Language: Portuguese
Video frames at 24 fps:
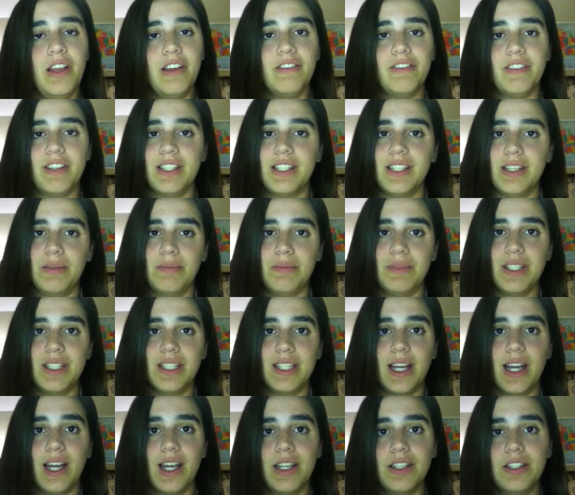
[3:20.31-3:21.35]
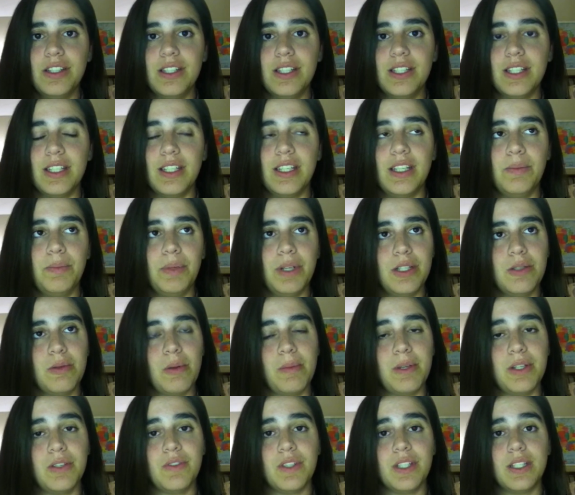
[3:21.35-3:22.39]
fazer amizades e
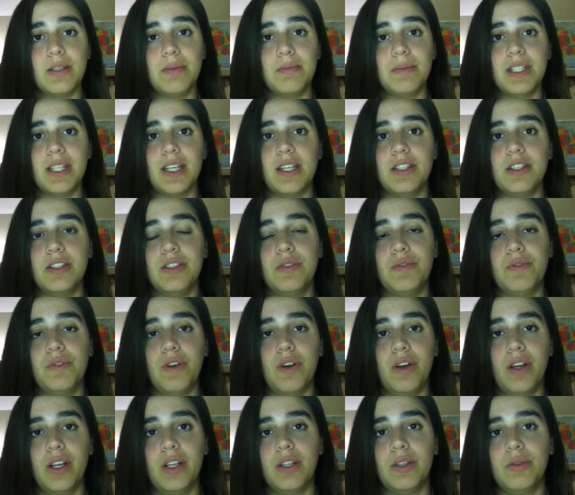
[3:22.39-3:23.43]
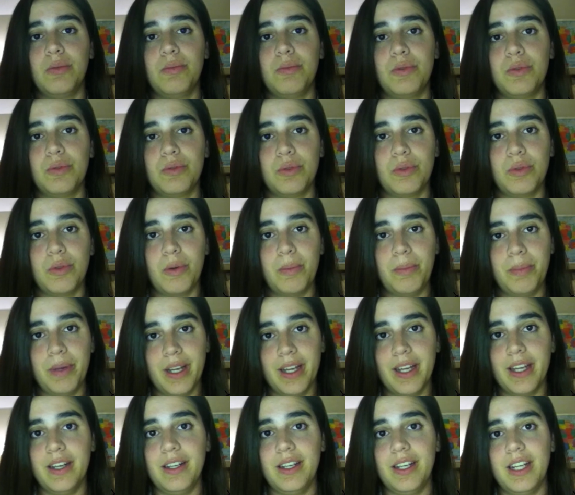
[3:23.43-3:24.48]
principalmente fazer amizades fora do mundo au
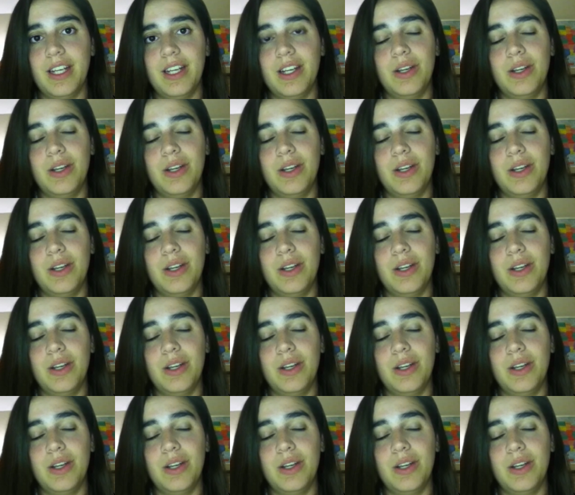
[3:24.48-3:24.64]
pair,